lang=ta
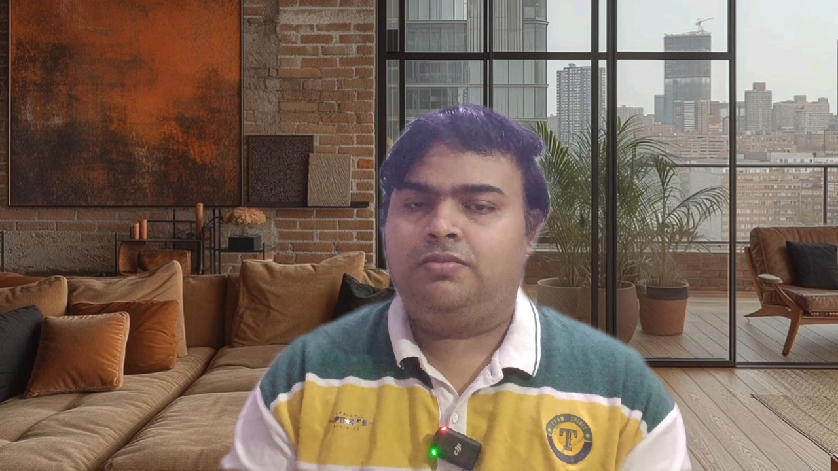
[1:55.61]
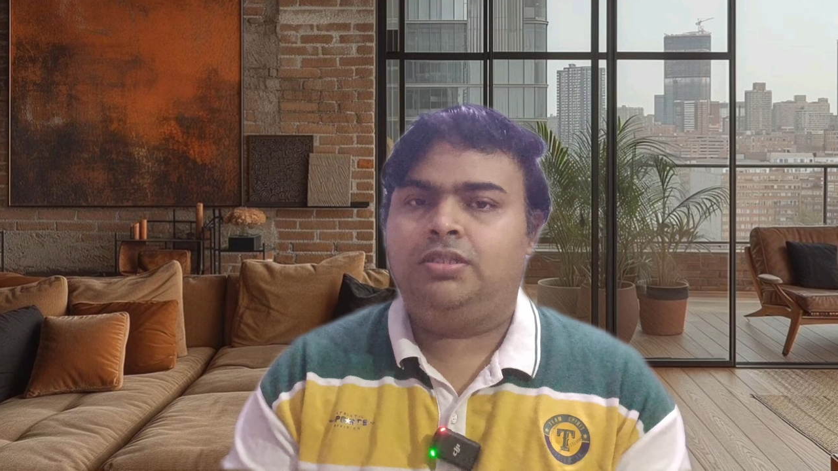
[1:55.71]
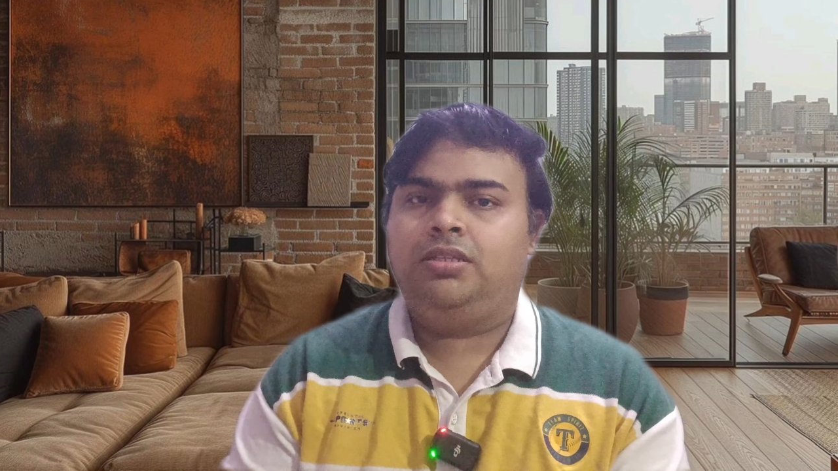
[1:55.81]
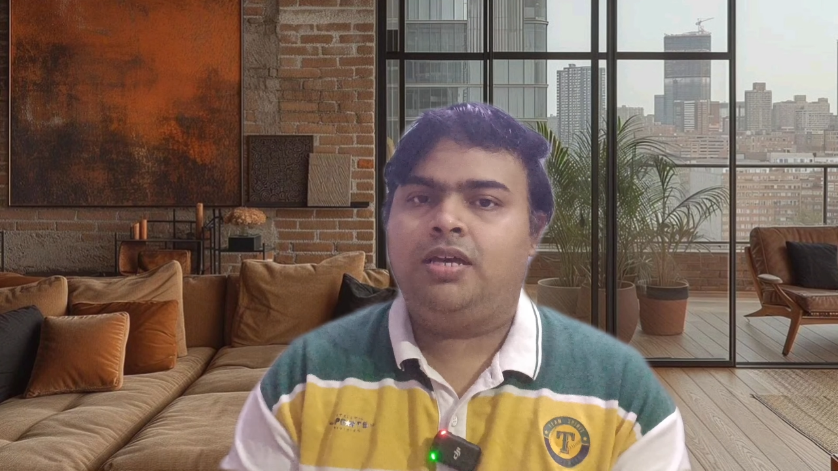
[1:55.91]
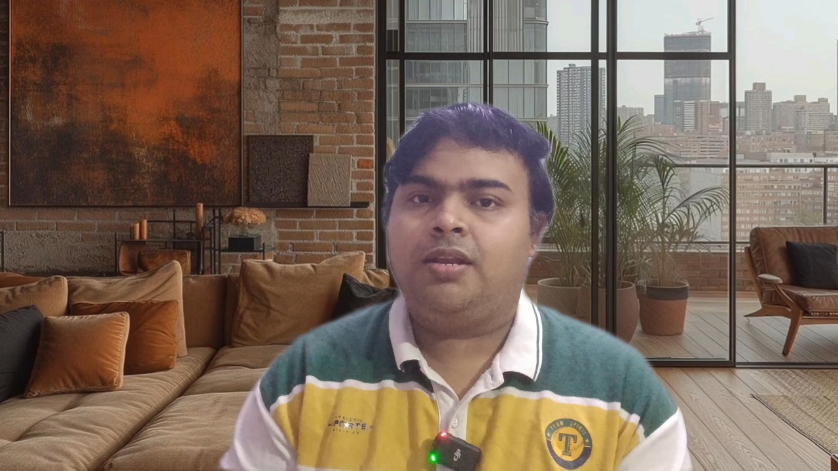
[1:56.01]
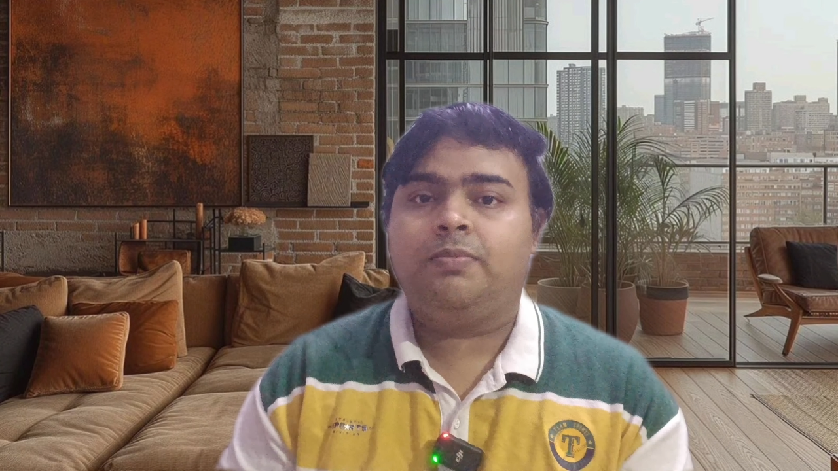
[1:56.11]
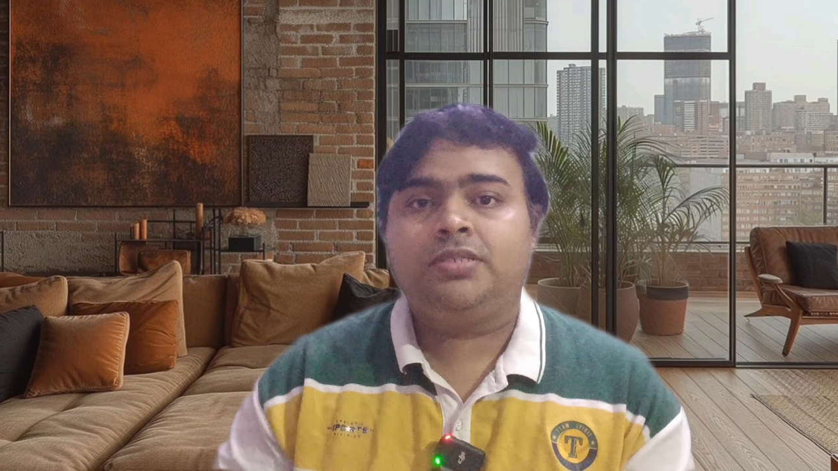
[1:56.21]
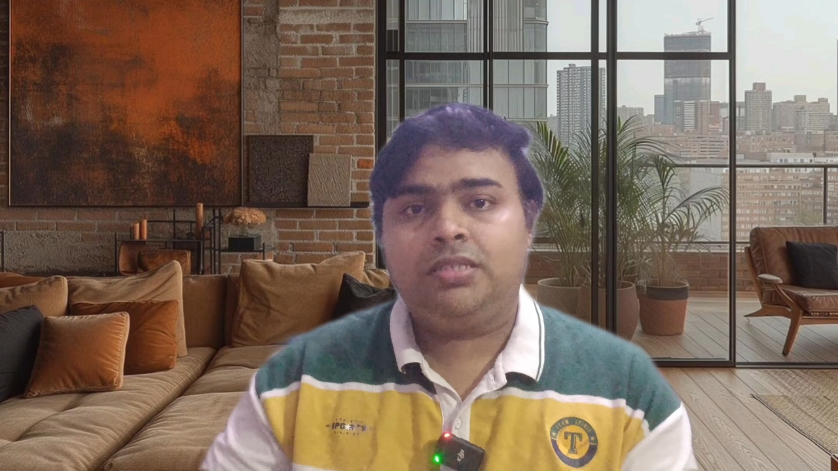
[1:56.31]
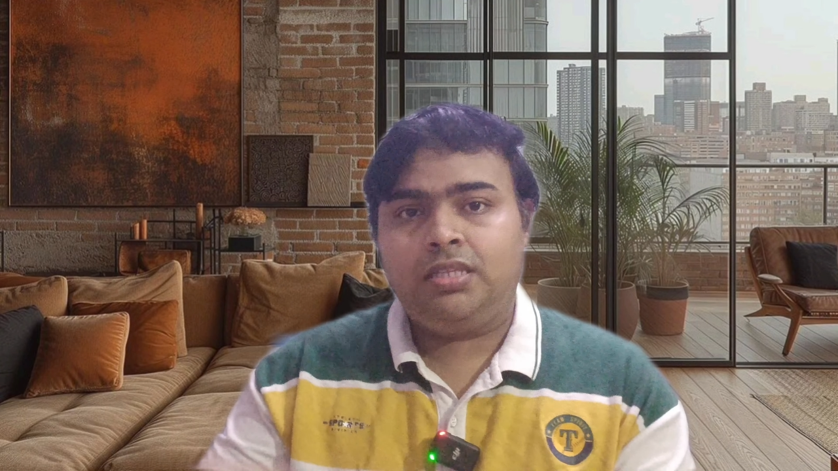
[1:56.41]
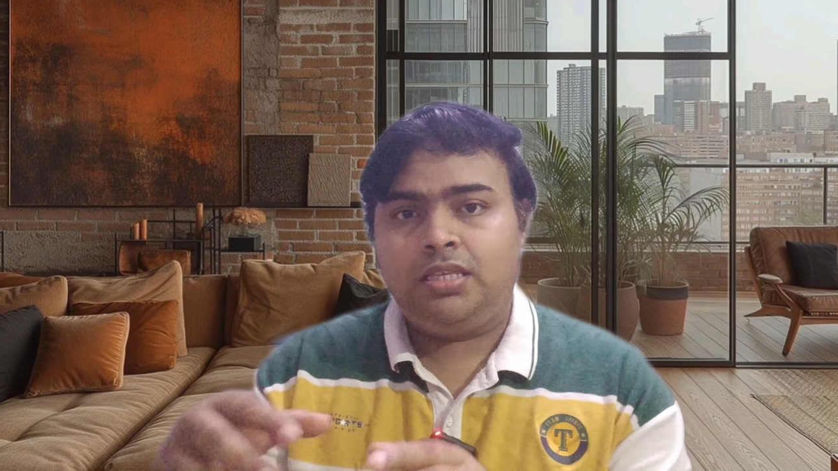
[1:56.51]
வந்து
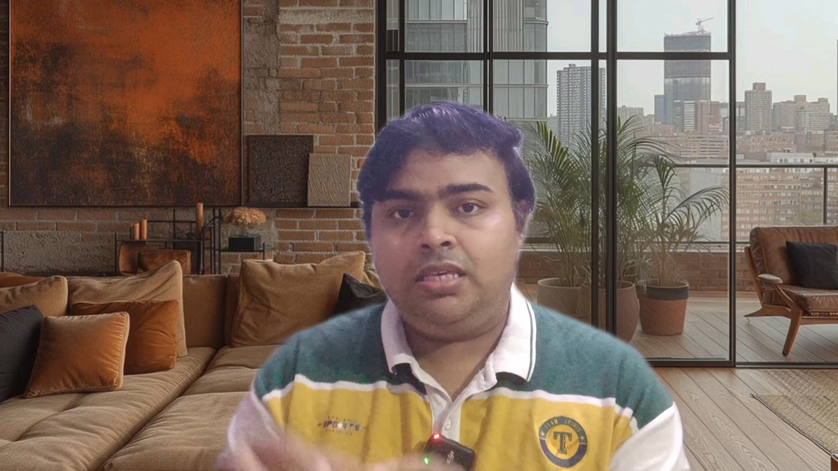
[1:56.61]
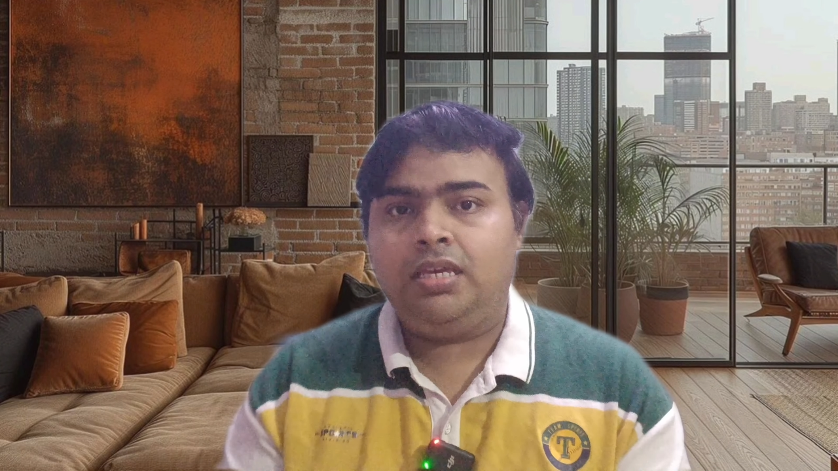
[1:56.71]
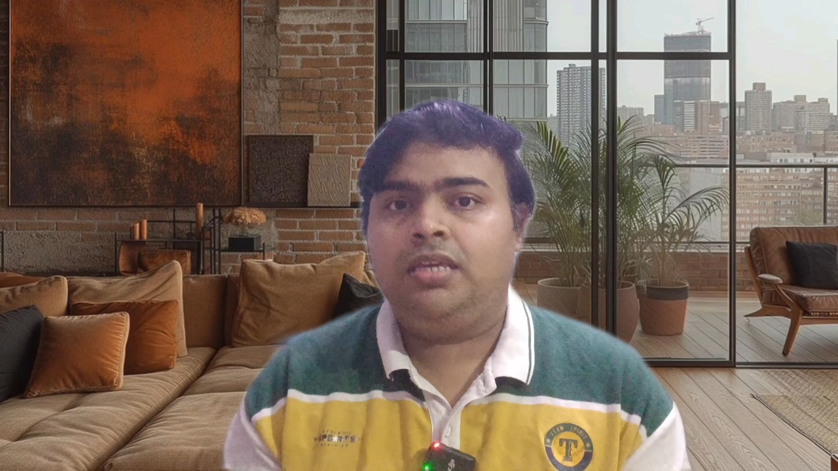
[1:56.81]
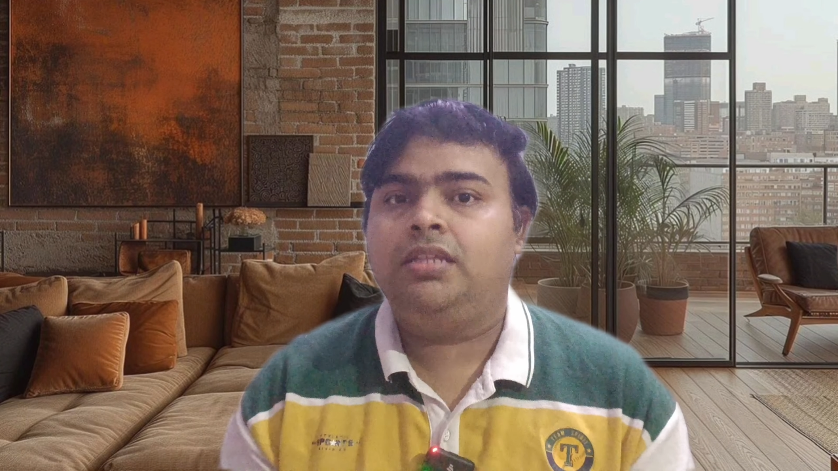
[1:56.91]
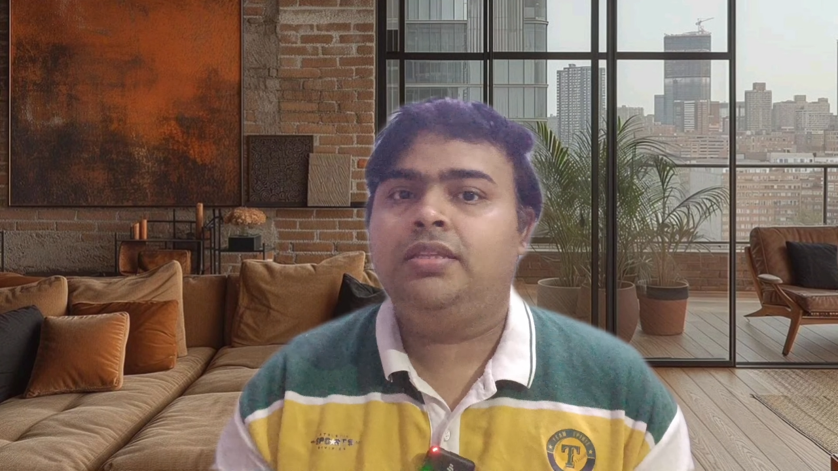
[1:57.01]
ஆரம்பித்தது இங்கே